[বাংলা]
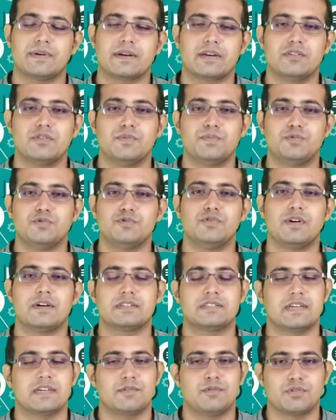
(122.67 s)
সময় কিন্তু পুজো
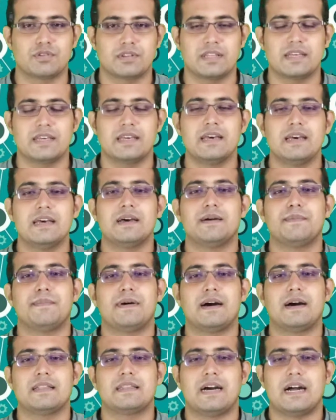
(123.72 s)
আচ্ছা করতে
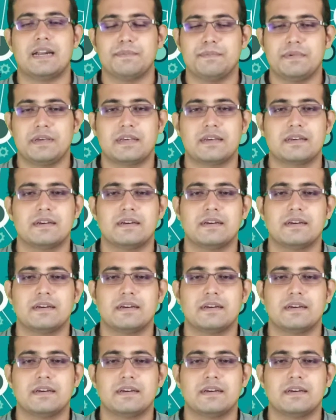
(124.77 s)
বা ধার্মিক